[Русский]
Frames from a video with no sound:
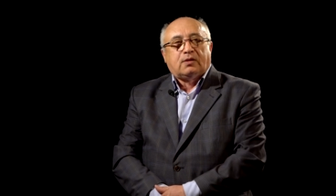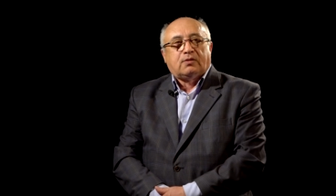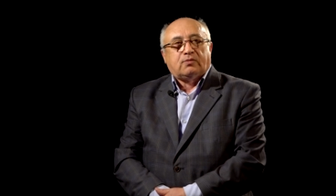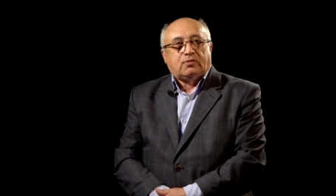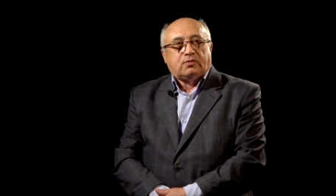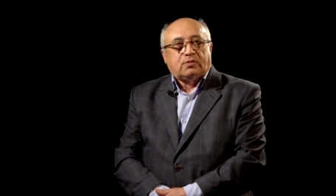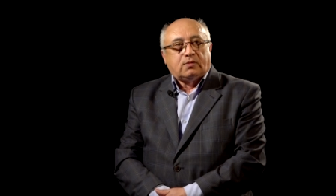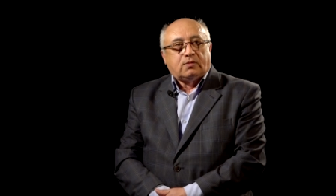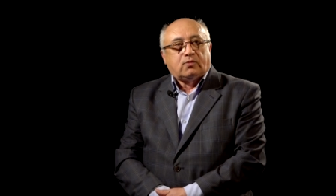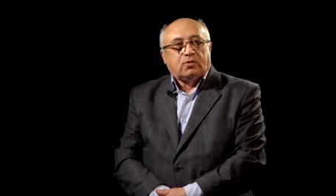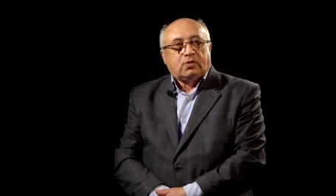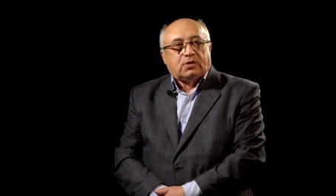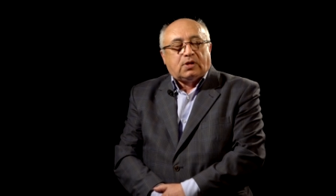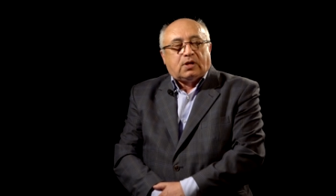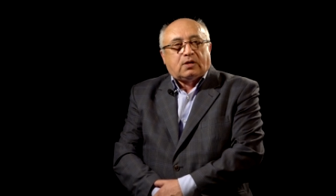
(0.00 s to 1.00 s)
Вот. Ну
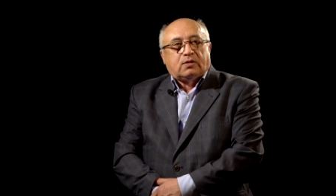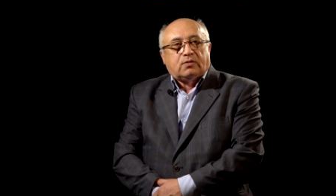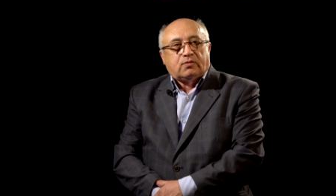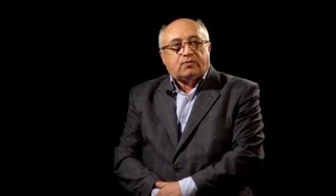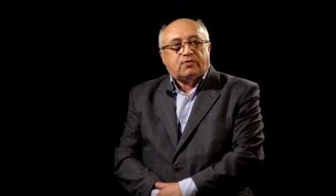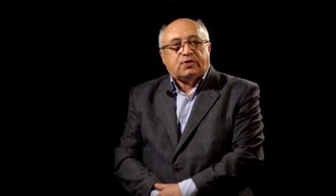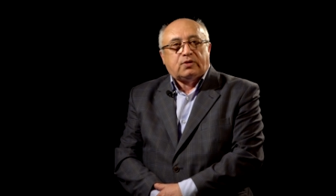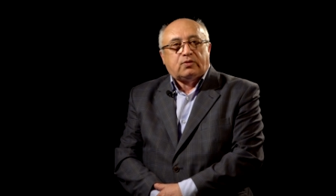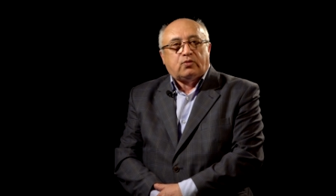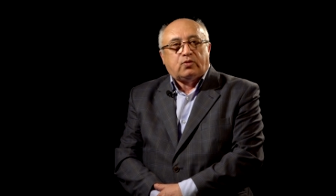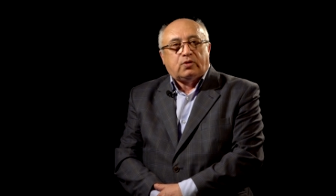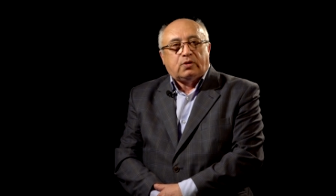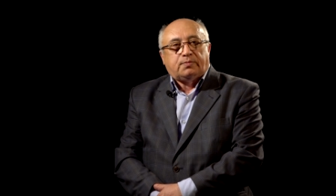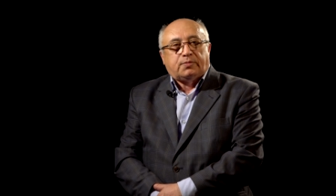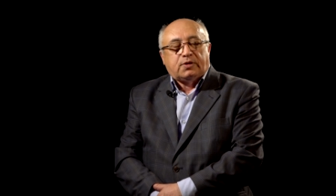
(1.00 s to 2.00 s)
и так э, все
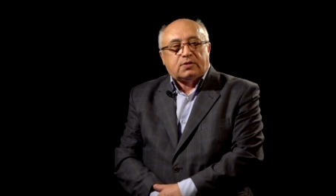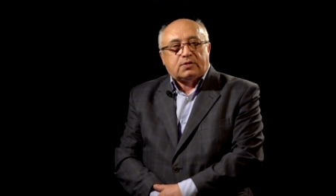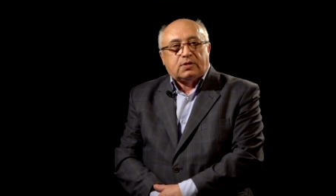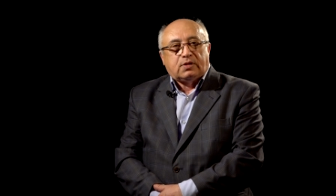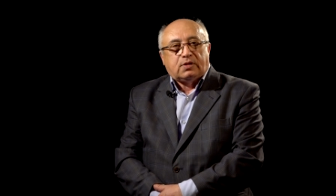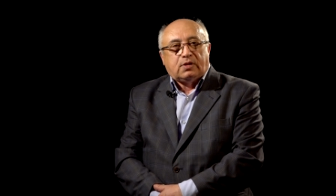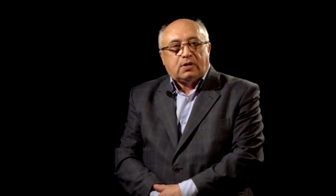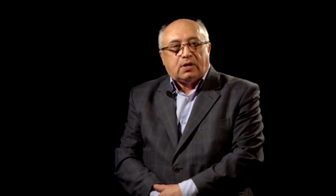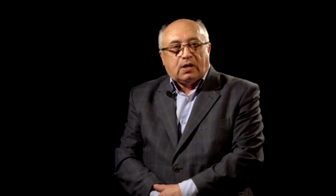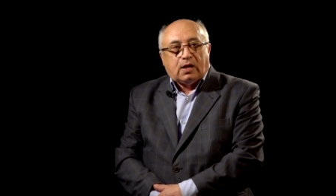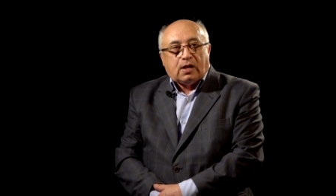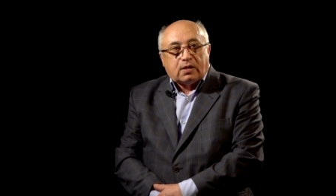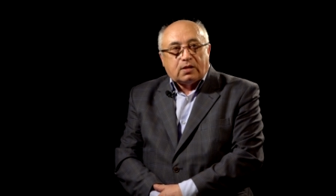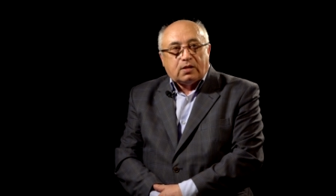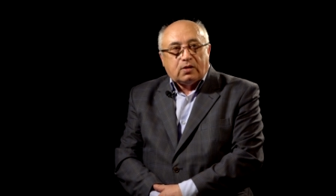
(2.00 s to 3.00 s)
другие признаки.
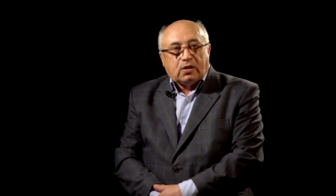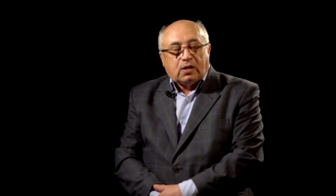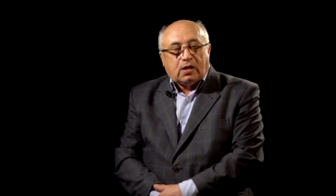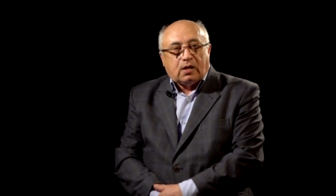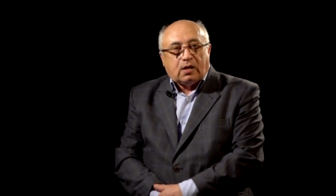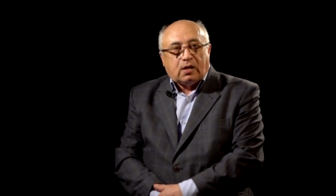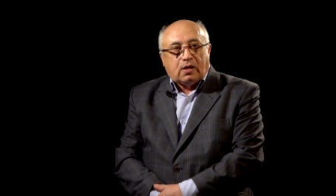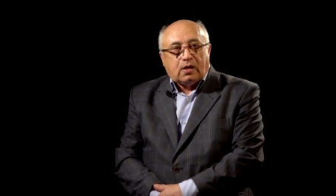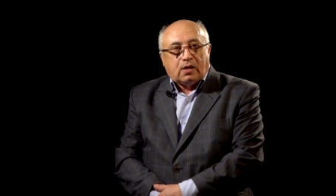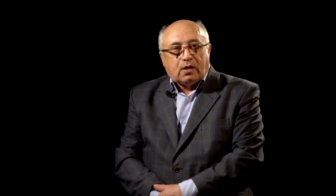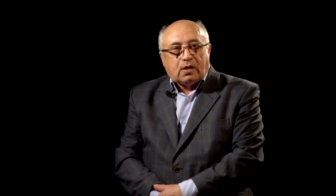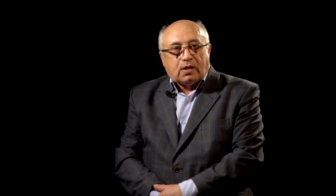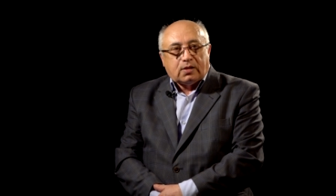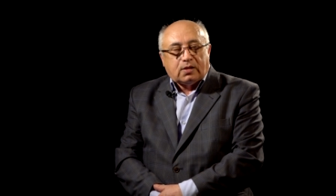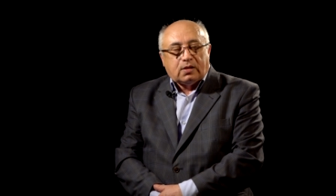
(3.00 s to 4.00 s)
Арке, а,
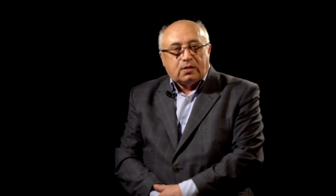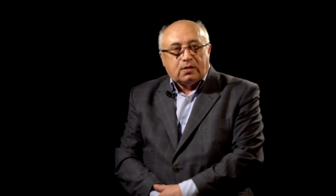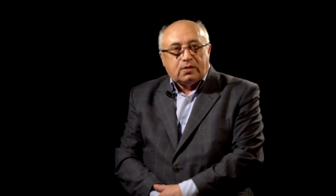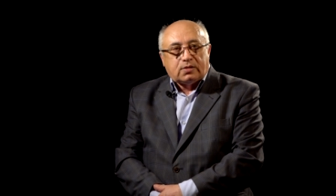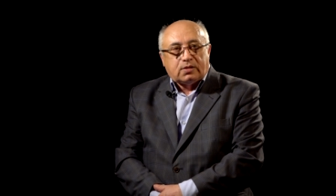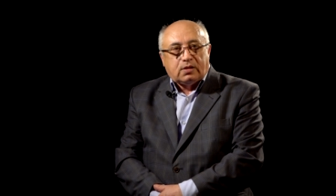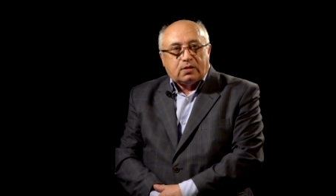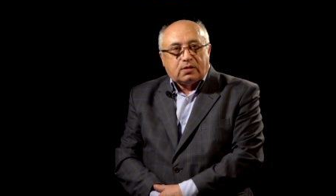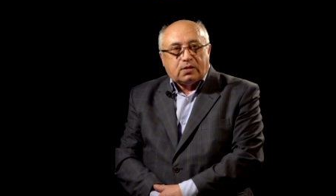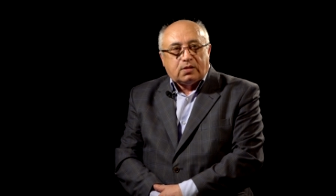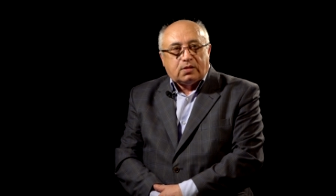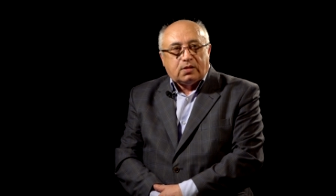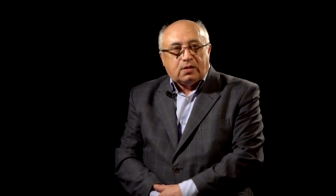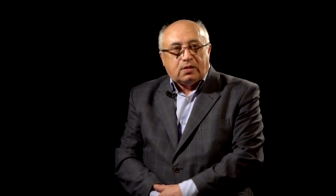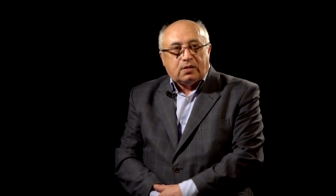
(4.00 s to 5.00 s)
а, археологический
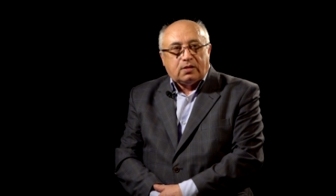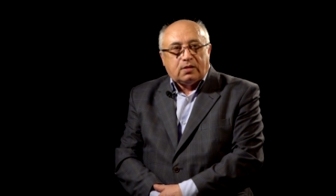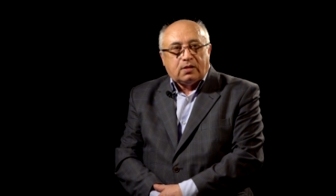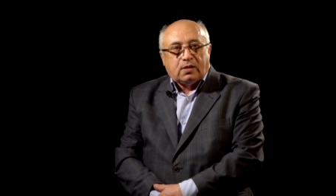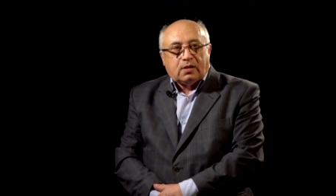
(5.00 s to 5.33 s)
критерий